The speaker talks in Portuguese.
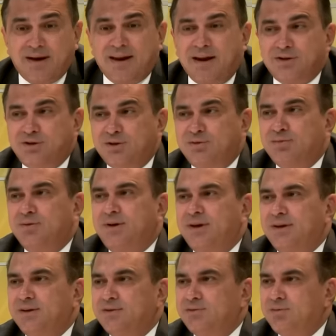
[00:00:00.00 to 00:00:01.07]
acredito
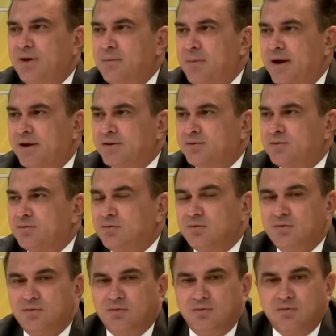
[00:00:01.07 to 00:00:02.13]
que isso é mais um,
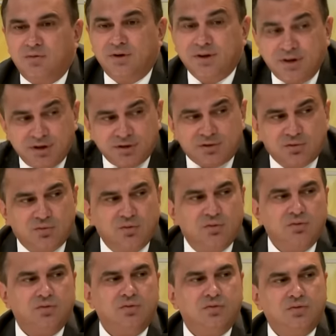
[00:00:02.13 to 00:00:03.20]
um risco.
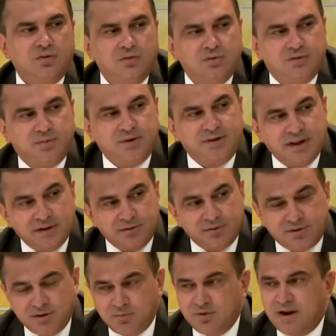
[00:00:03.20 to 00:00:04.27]
Os presidentes
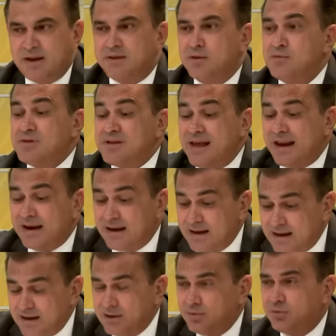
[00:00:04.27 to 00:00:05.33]
dos tribunais estão
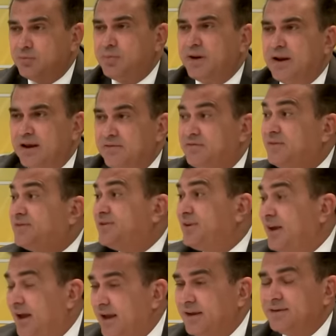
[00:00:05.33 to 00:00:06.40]
zelando pela
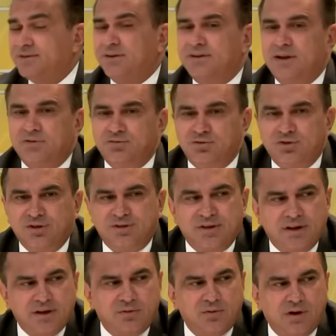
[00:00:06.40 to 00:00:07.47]
eficiência da
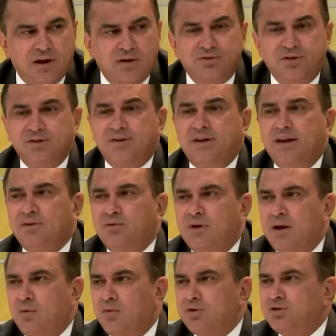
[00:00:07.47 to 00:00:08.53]
justiça eleitoral. A justiça
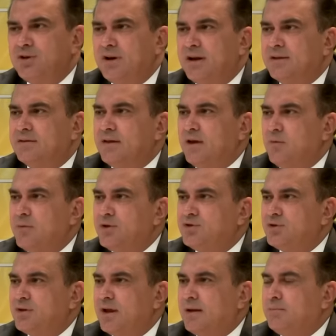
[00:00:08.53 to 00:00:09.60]
eleitoral hoje ela
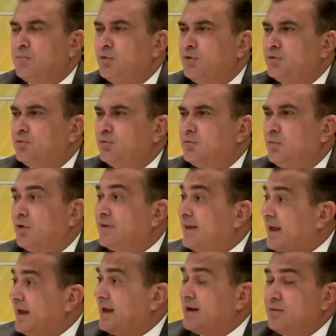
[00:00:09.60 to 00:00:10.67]
realmente está muito
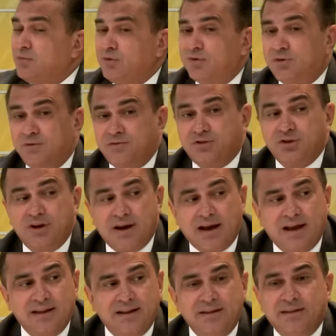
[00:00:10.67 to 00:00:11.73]
moderna, muito
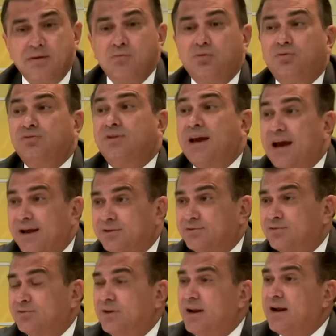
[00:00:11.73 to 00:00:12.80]
sofisticada e tem muitos
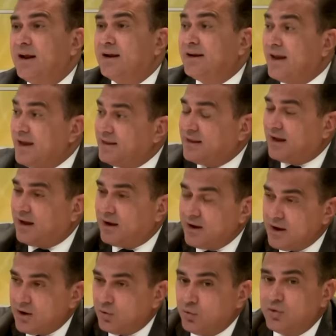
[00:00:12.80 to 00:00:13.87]
gastos. Né? da
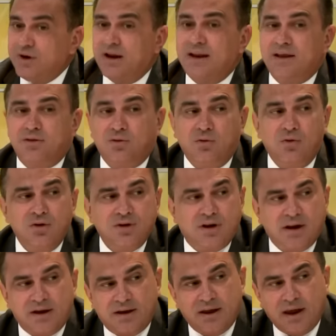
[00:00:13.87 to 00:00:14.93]
urna
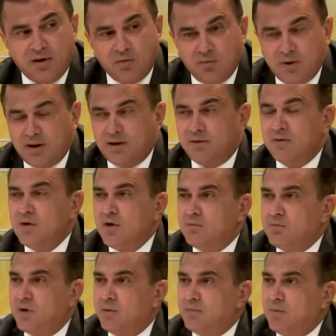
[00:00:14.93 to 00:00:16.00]
eletrônica, que é uma,
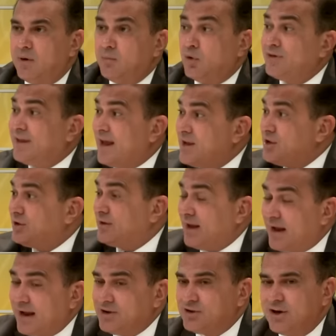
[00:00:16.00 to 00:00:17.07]
uma, uma
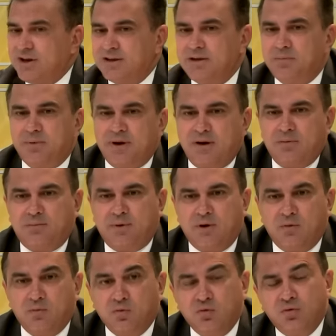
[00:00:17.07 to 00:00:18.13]
modernidade ainda para, para
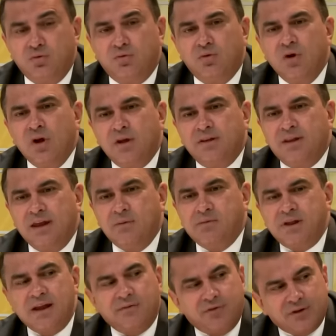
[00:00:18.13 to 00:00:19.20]
o mundo,
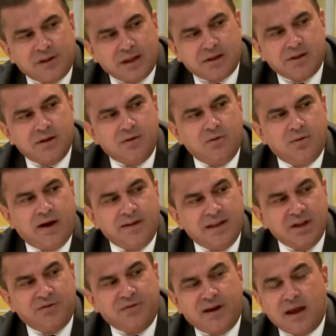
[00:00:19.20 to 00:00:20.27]
temos aí a votação, a
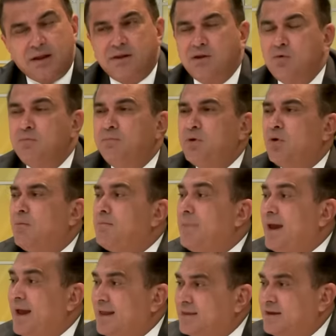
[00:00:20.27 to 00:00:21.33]
identificação
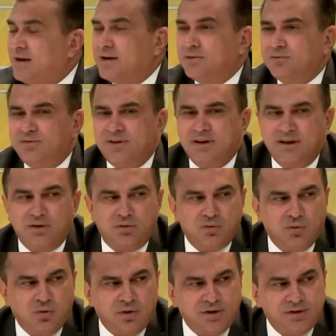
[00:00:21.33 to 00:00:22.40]
biométrica dos
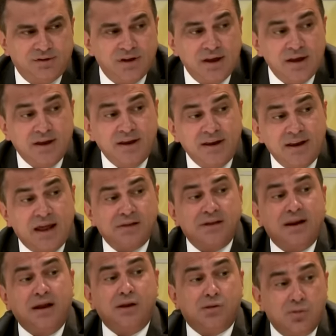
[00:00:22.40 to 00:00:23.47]
eleitores e nas
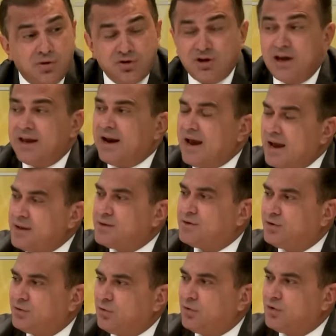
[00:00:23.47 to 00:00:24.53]
eleições gerais
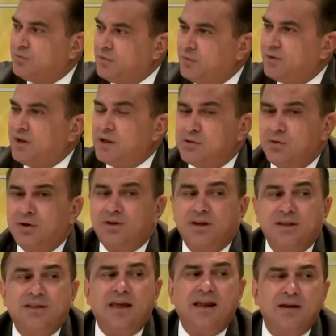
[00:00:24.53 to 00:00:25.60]
de 2018
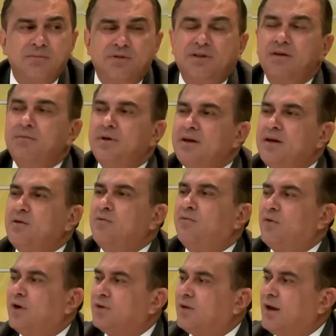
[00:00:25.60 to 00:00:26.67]
que teremos também o
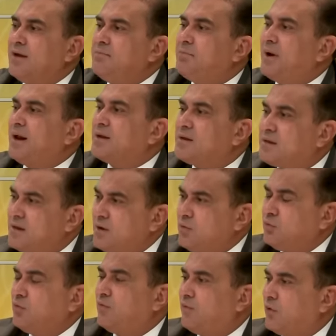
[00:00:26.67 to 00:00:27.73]
voto, a
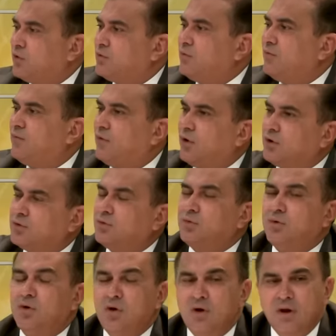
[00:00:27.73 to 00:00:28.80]
impressão do voto, o
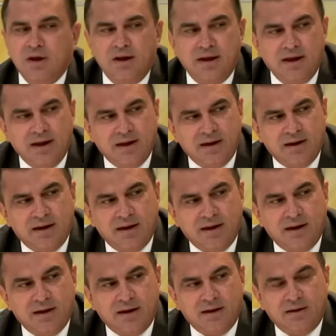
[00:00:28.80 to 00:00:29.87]
voto
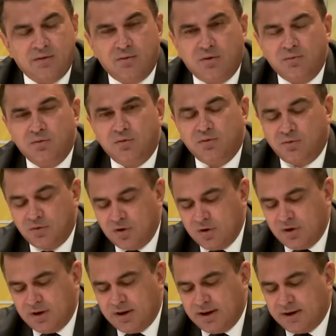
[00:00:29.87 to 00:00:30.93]
é, como
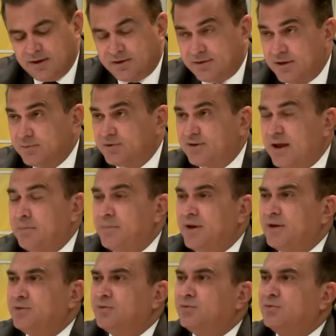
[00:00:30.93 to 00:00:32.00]
é, estamos
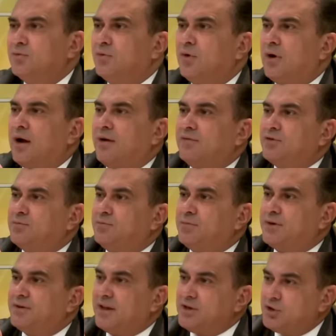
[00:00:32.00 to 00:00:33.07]
sabendo, o a,
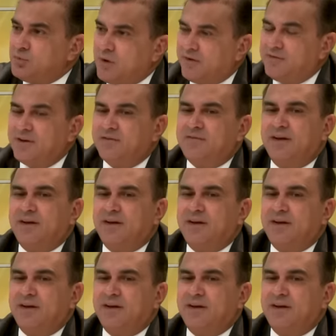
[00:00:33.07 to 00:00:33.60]
presidente Dilma havia